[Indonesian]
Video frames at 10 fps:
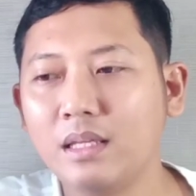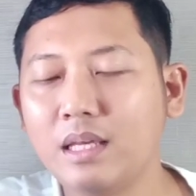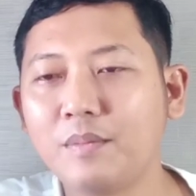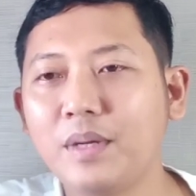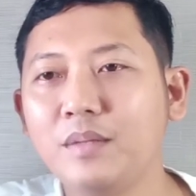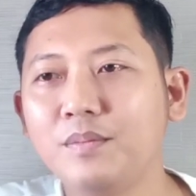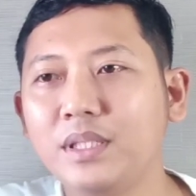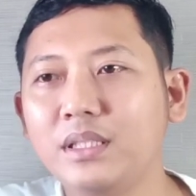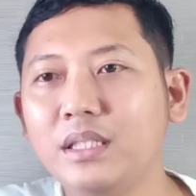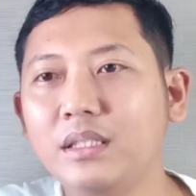yang paling
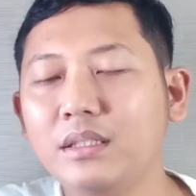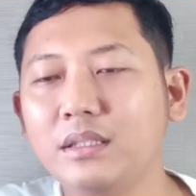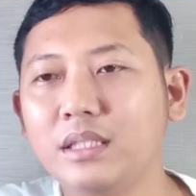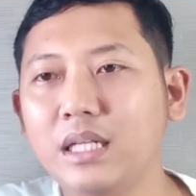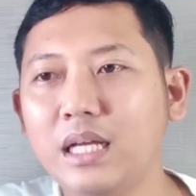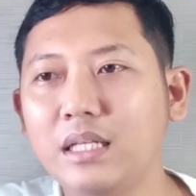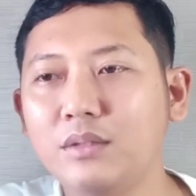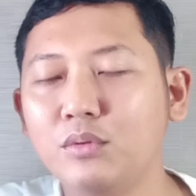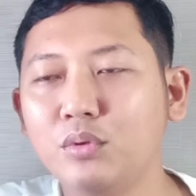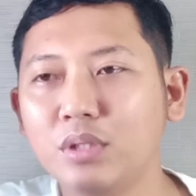penting
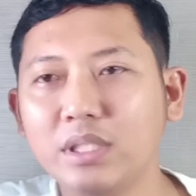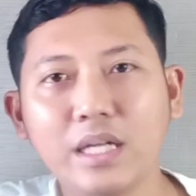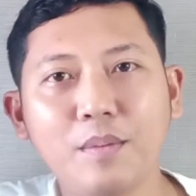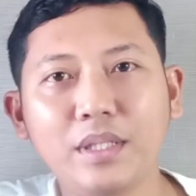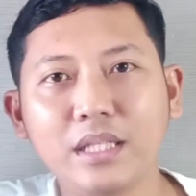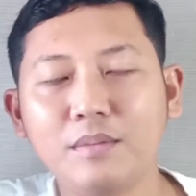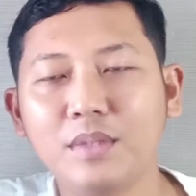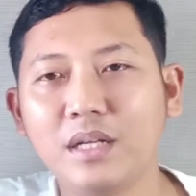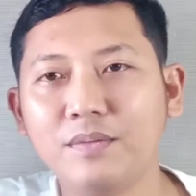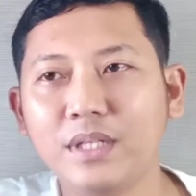selain untuk keselamatan
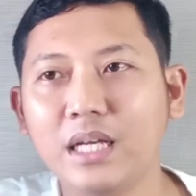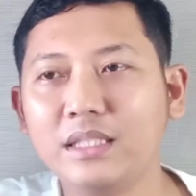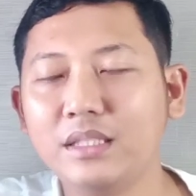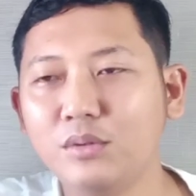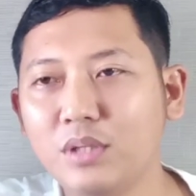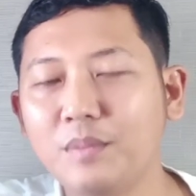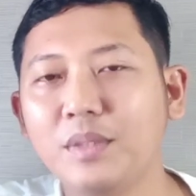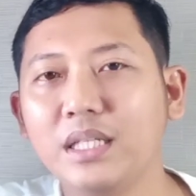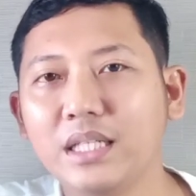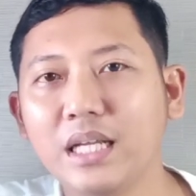bernavigasi juga
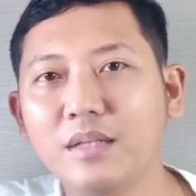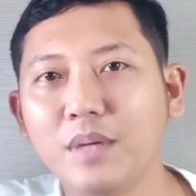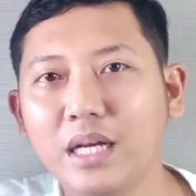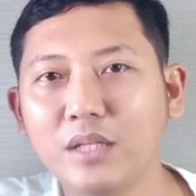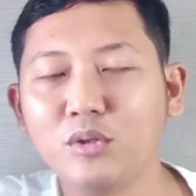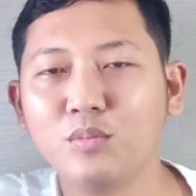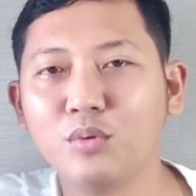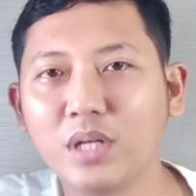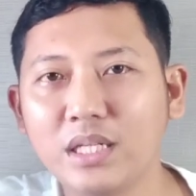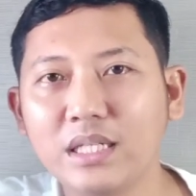menghindari bahaya
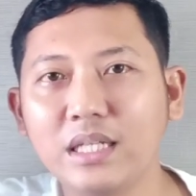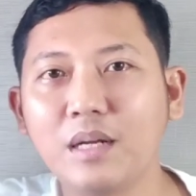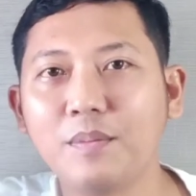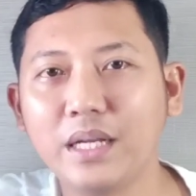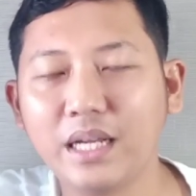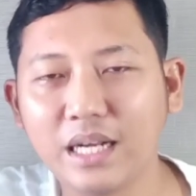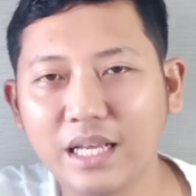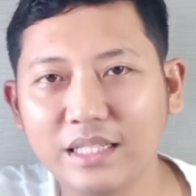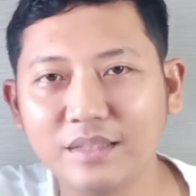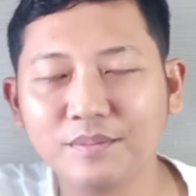tubrukan dengan kapal yang
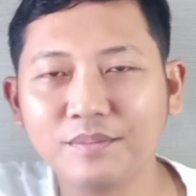lain.